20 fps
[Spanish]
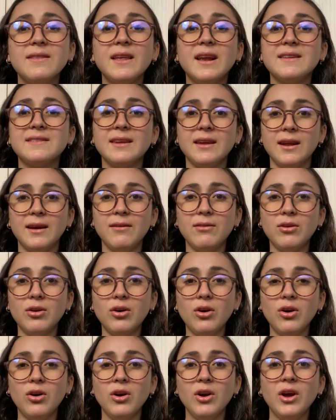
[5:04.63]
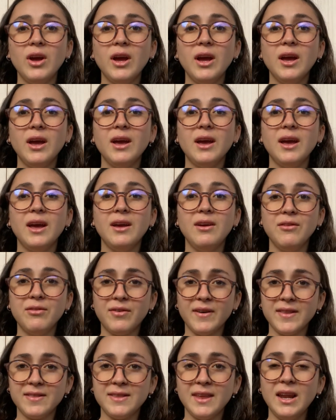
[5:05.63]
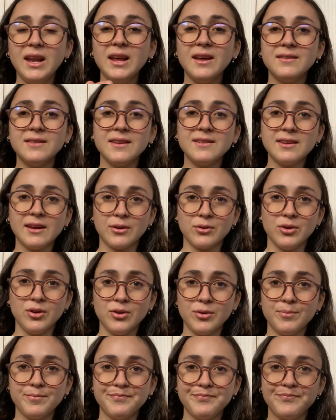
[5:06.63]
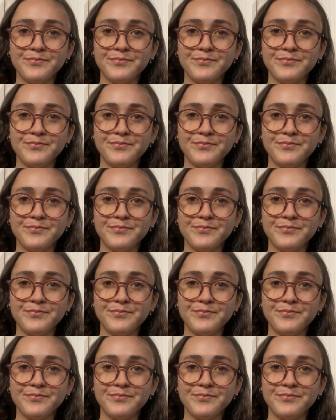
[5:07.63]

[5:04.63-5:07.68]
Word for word: del cerebro infantil en desarrollo.